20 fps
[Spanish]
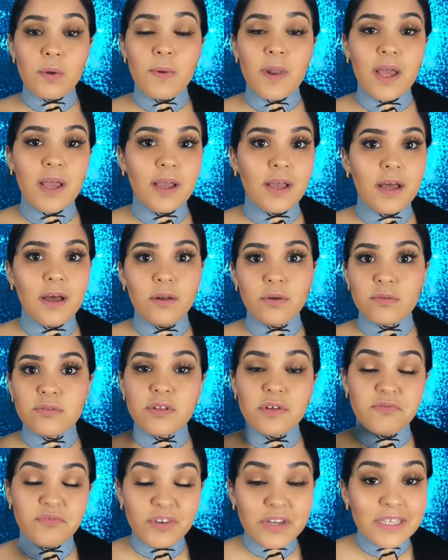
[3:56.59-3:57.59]
blancas o
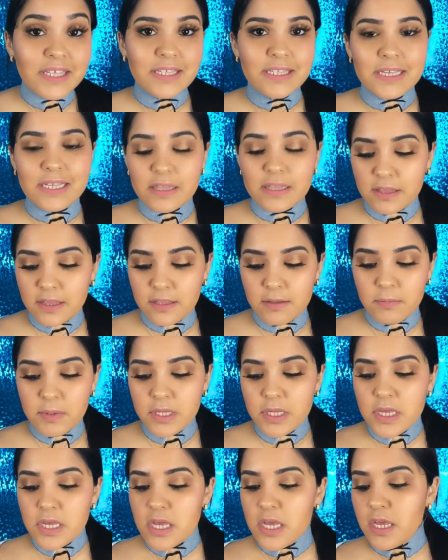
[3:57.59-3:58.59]
luces frías delante de
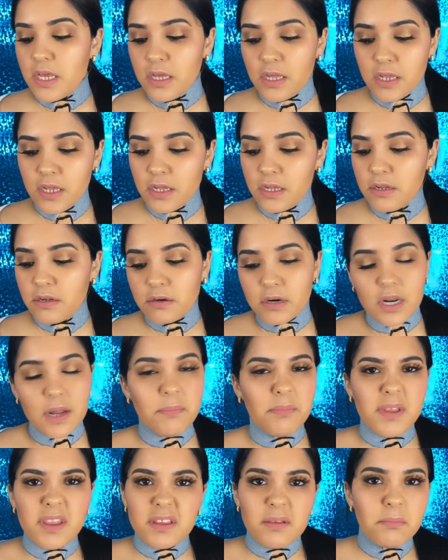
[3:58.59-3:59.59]
mí y
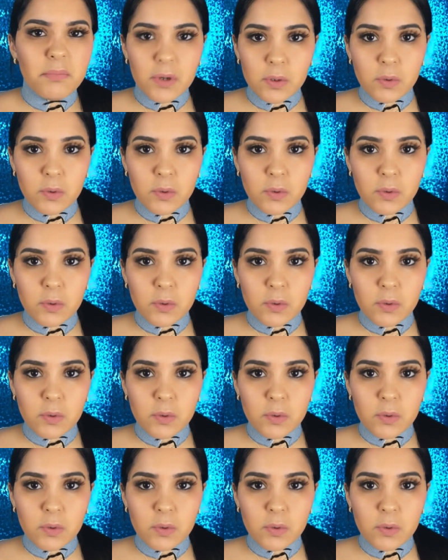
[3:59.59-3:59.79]
realmente me